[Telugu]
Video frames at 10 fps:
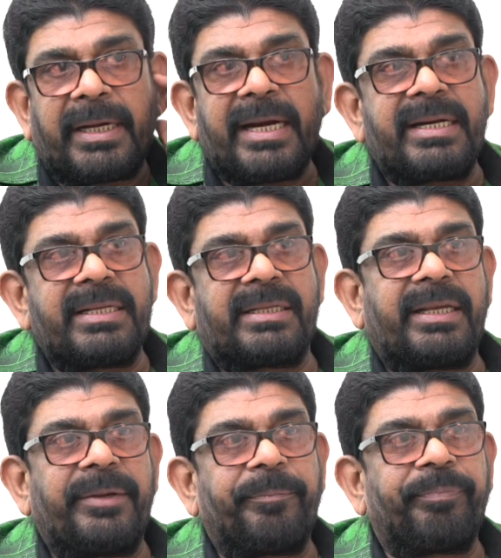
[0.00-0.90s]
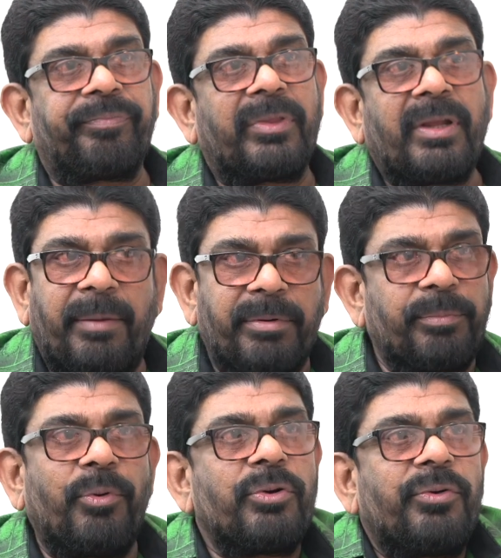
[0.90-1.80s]
కంట్రీస్కి అప్పుడు
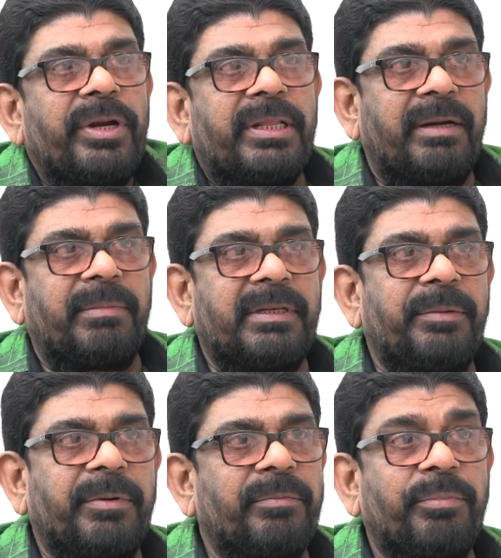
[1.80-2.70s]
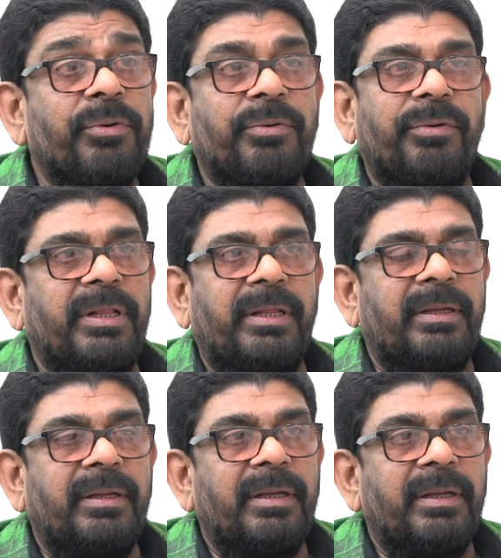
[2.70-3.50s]
పోర్ట్ ఉండేదండి మచిలీపట్నం పోర్ట్ ఉండేది